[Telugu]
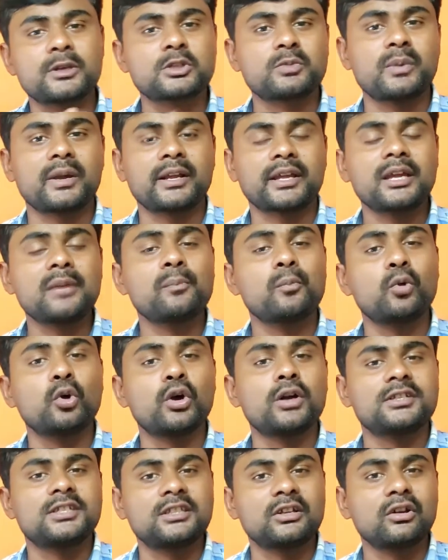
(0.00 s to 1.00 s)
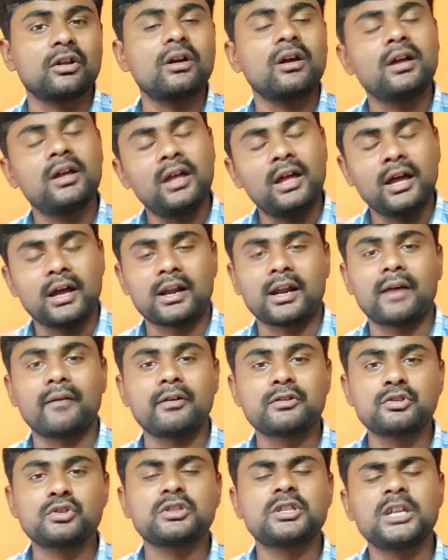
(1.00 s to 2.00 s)
స్పెక్స్ మనకి పోకో సిటీలో
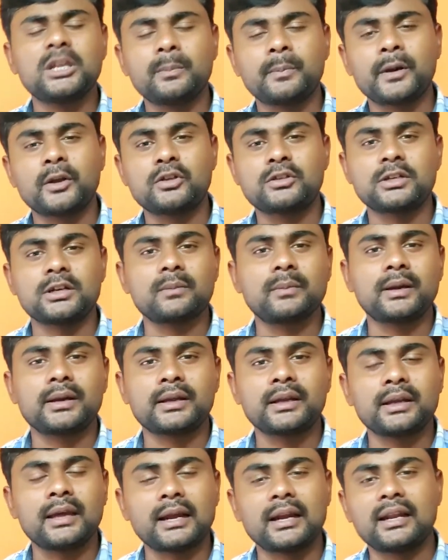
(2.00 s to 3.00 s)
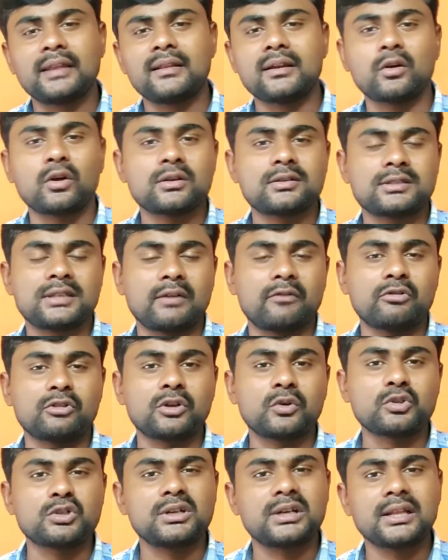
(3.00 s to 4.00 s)
రావచ్చు దీని ప్రొడ్యూసర్కి మనకి ఎలా లేదని ఒక సెవెన్
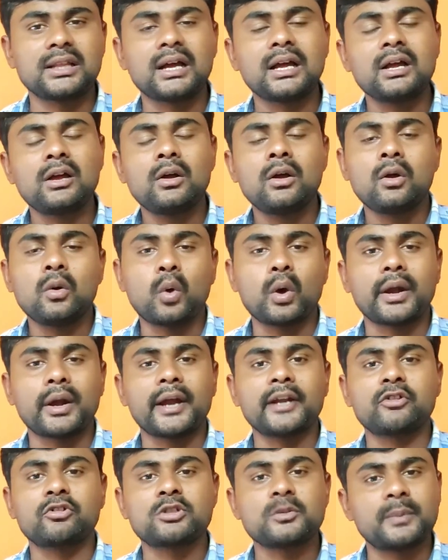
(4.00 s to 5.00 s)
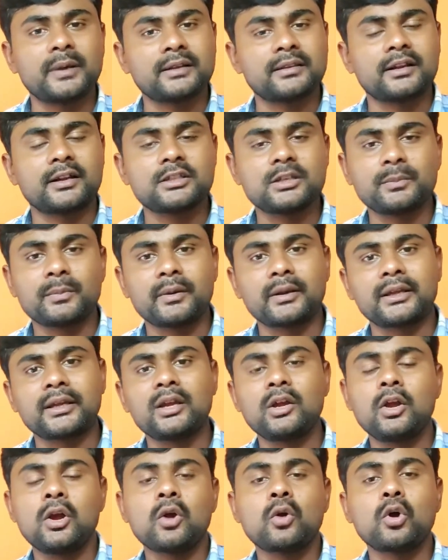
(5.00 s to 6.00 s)
థౌసండ్ లేదా ఒక ఎయిట్ థౌసండ్ పెడతారని చెప్పి మనకి
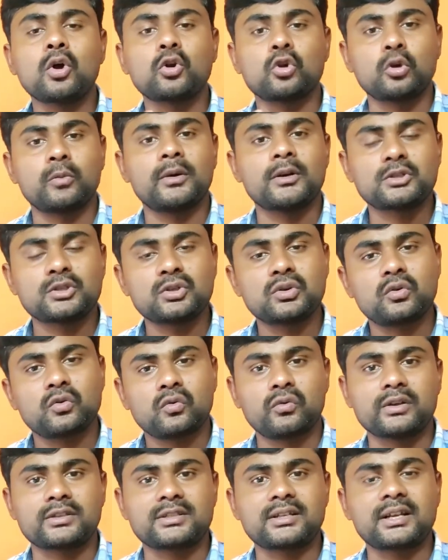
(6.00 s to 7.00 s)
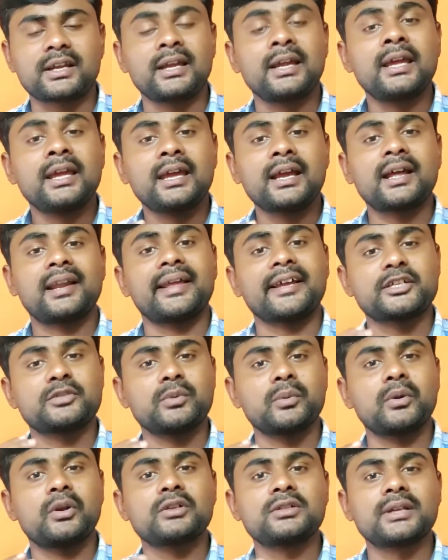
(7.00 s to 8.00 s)
కొన్ని రూమర్స్ వస్తున్నాయి ఇంకా నెక్స్ట్
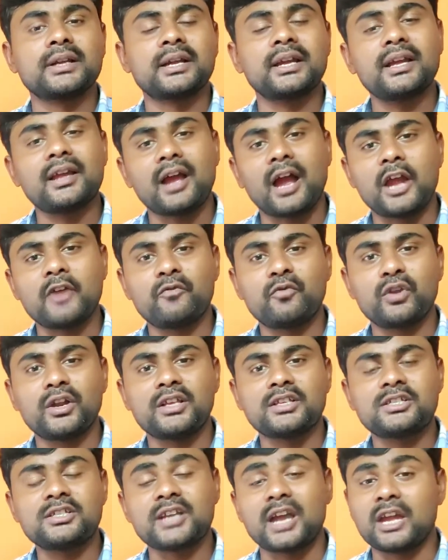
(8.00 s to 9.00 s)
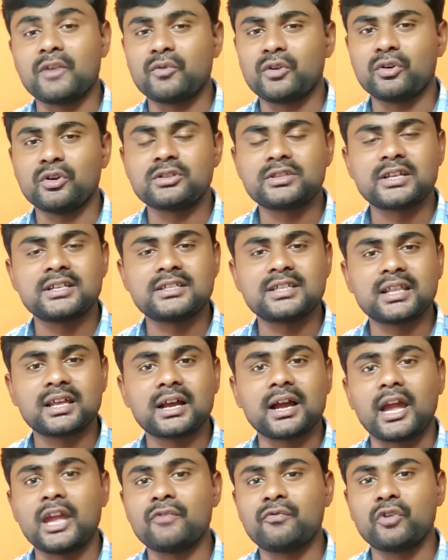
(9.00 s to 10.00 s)
మొబైల్ వచ్చేసరికి ఐఫోన్ నుంచి ఐఫోన్ గురించి
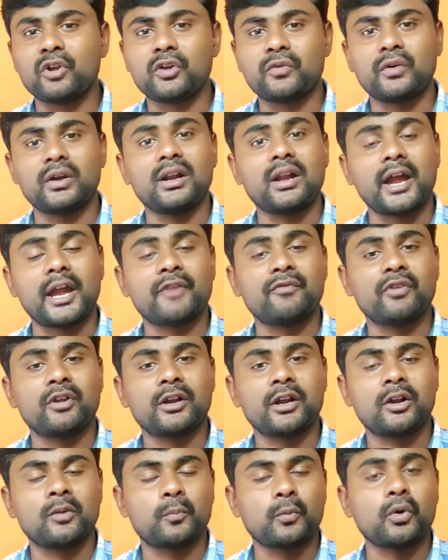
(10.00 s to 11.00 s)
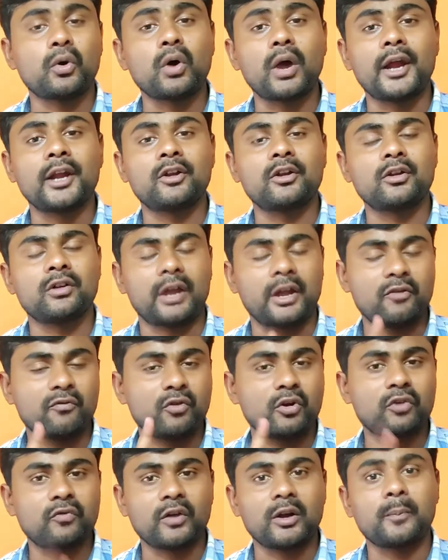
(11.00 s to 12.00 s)
తెలిసిందా ఐఫోన్ ట్వెల్వ్ ఐఫోన్ ట్వెల్వ్ ప్రో ఐటో
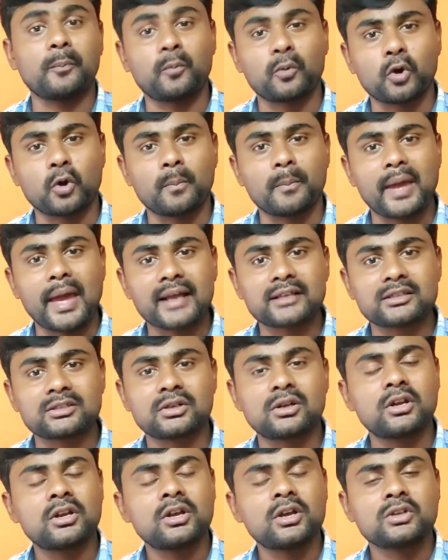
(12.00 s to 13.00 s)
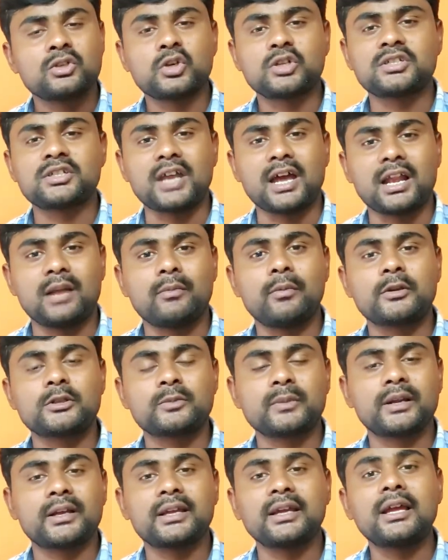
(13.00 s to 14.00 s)
ఐఫోన్ ట్వెల్వ్ ప్రో మ్యాక్స్ సో చాలా మొబైల్స్
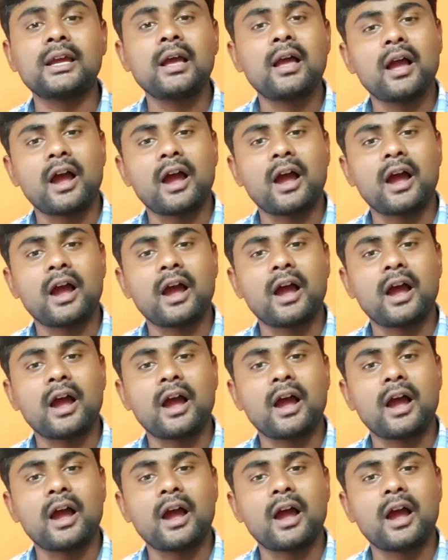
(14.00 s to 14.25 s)
మనకి